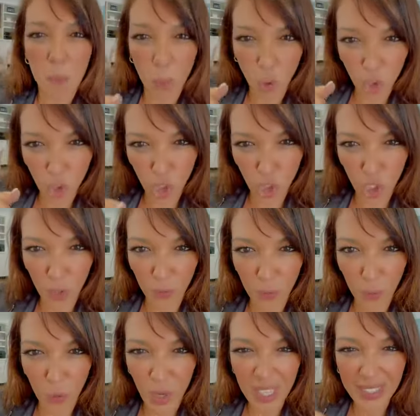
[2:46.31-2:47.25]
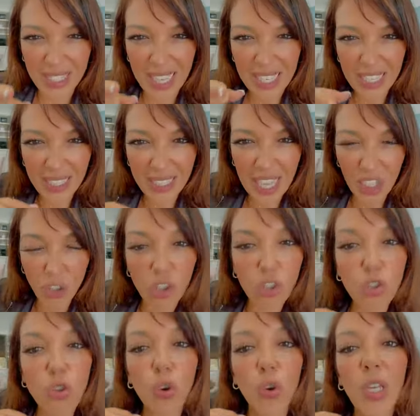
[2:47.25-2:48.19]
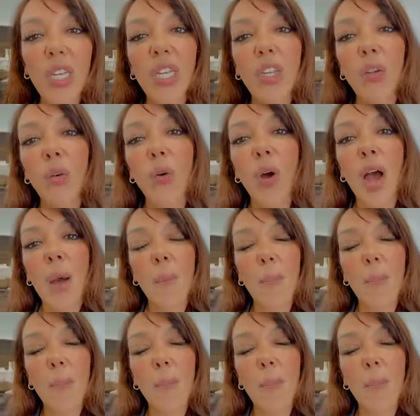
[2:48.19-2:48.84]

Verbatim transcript: motivo dele ter te escolhido